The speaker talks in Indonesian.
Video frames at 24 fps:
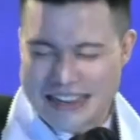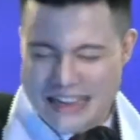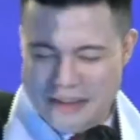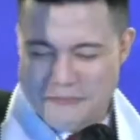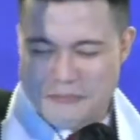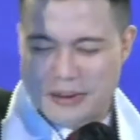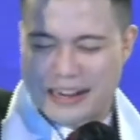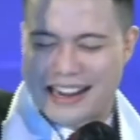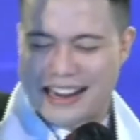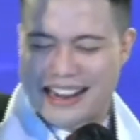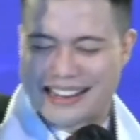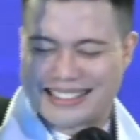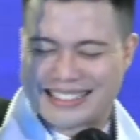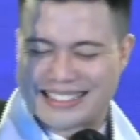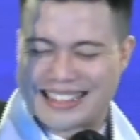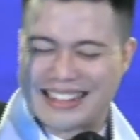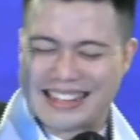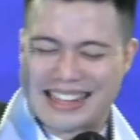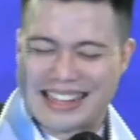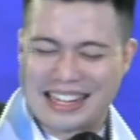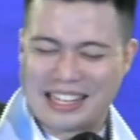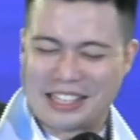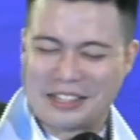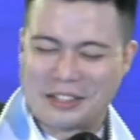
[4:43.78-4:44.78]
yang berasal
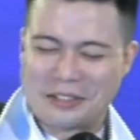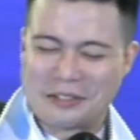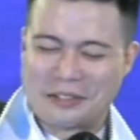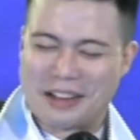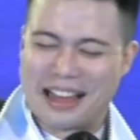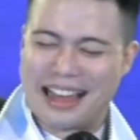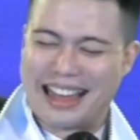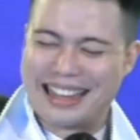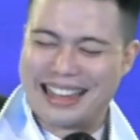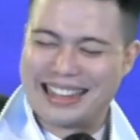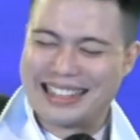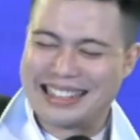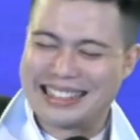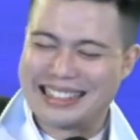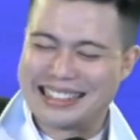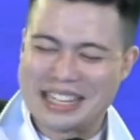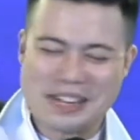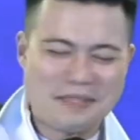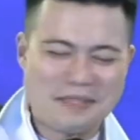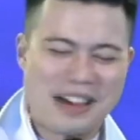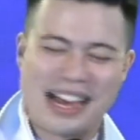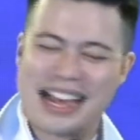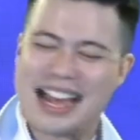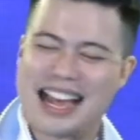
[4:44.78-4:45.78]
dari Tuhan.
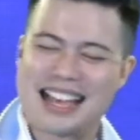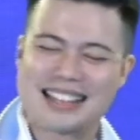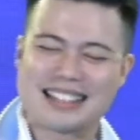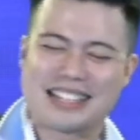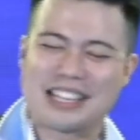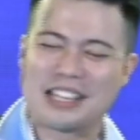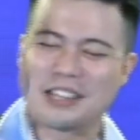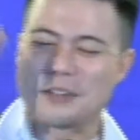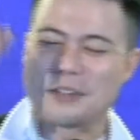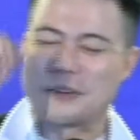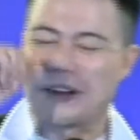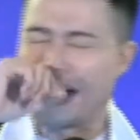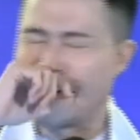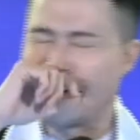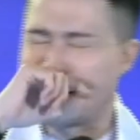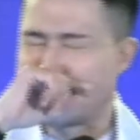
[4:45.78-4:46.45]
Terima kasih Tuhan.